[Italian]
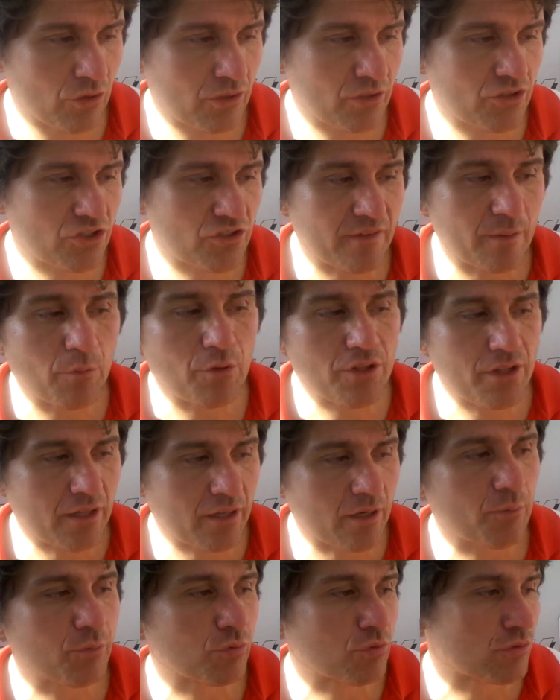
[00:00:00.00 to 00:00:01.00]
eh, dicevamo, ieri,
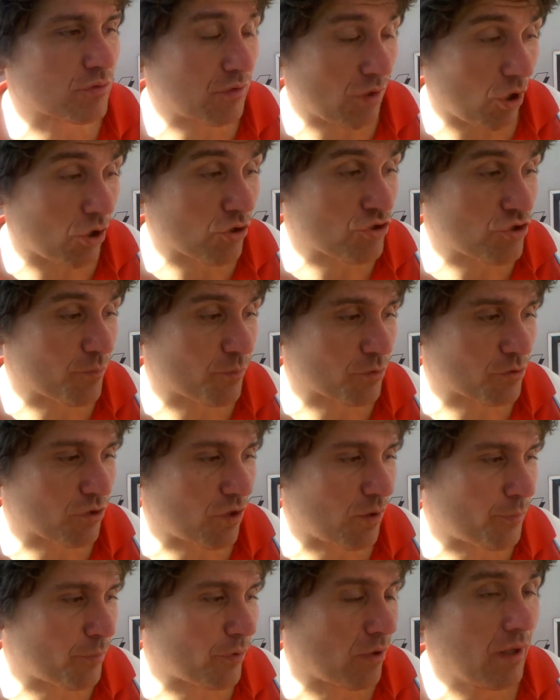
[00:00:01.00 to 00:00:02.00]
pur, oggi
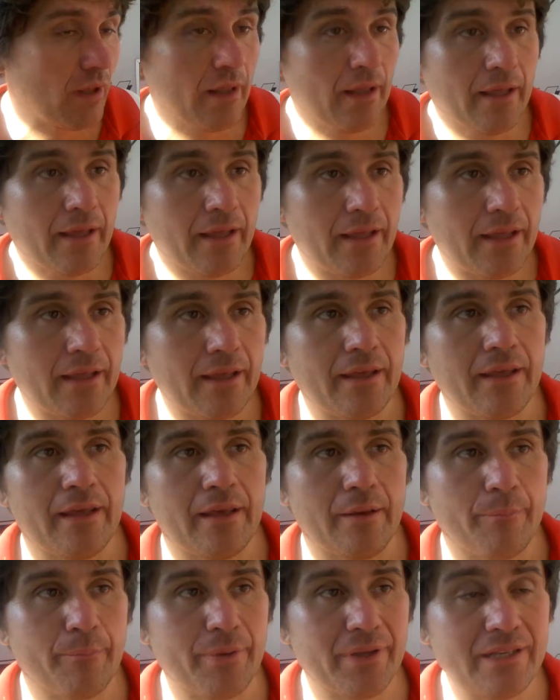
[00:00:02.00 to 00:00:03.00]
purtroppo eh,
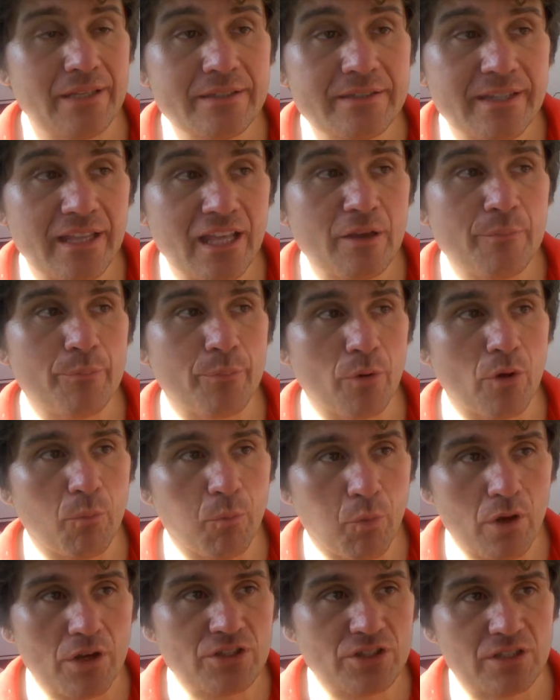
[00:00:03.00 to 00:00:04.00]
per il tempo
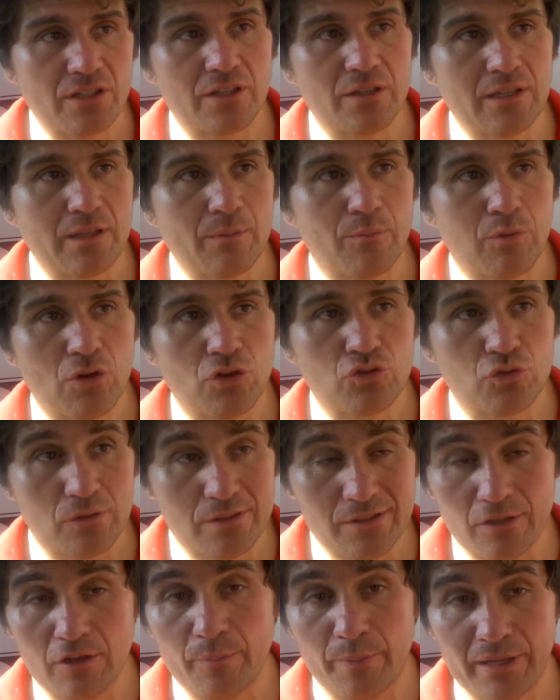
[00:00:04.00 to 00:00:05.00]
può essere una buona
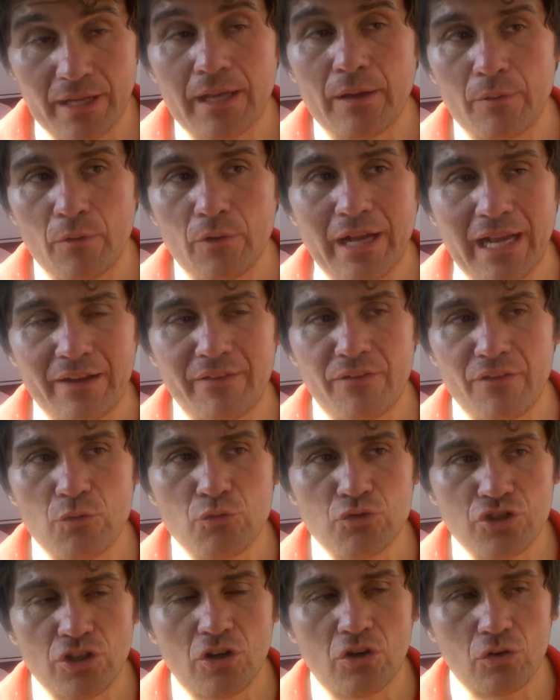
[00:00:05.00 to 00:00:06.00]
soluzione perché cadi di un
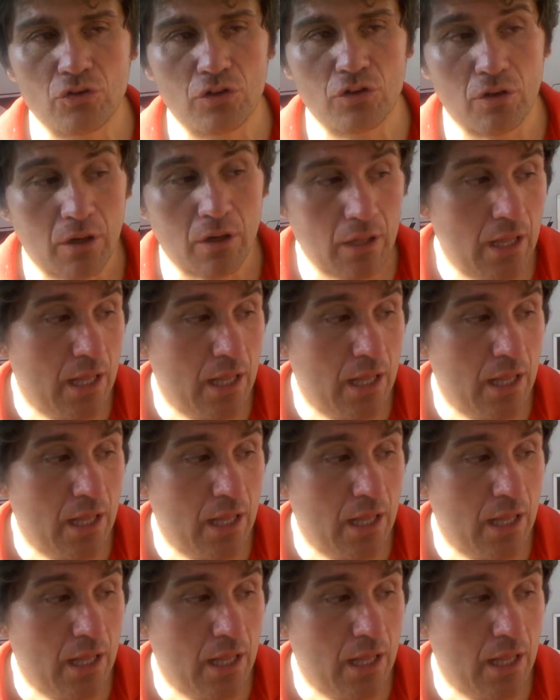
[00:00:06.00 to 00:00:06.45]
secondo,